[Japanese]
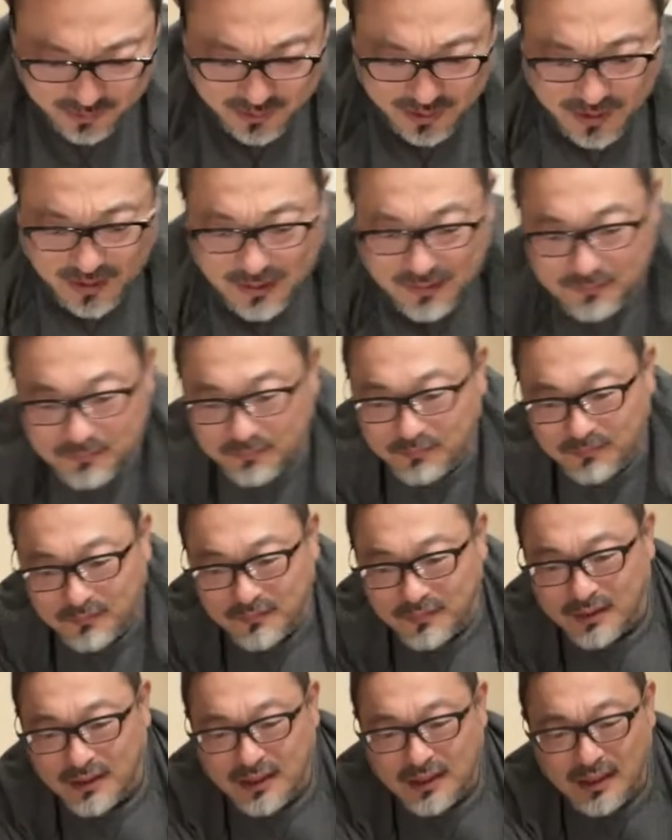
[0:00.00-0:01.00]
ね、
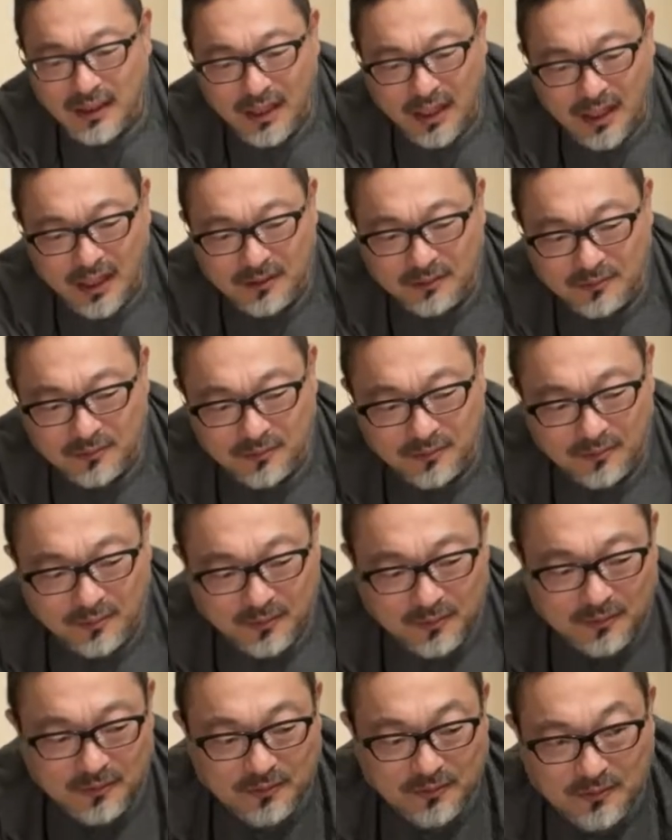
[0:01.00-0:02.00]
あの、
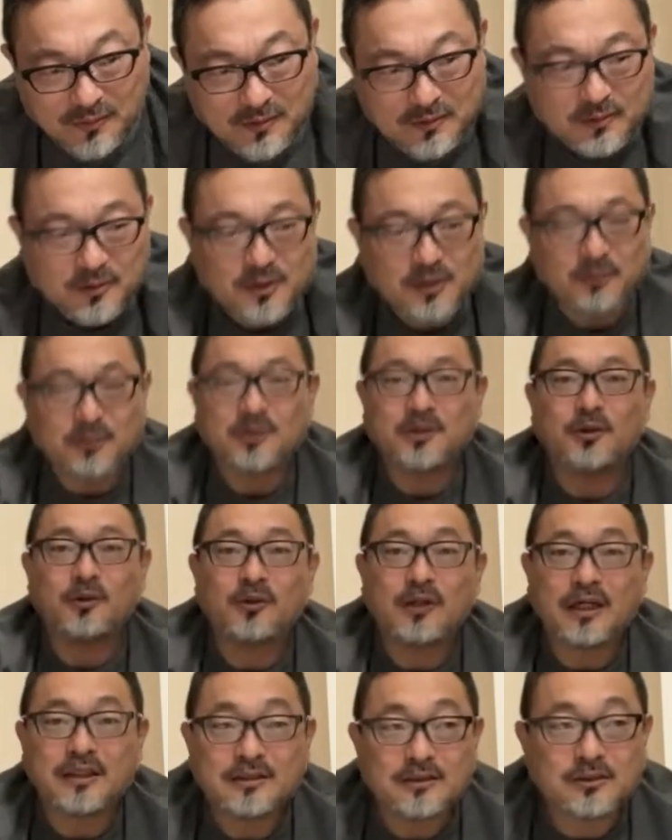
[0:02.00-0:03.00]
どうしても紹
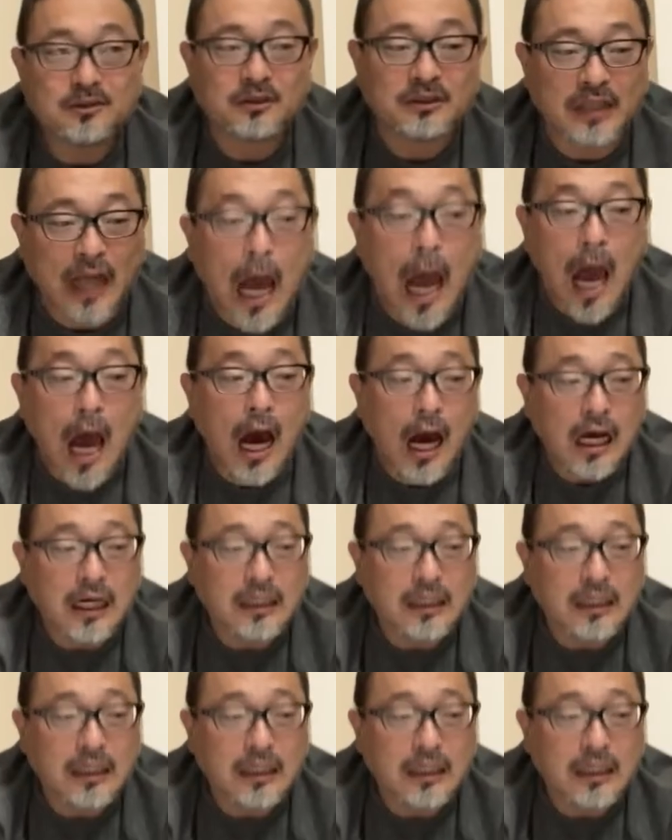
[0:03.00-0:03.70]
介するとき、あ、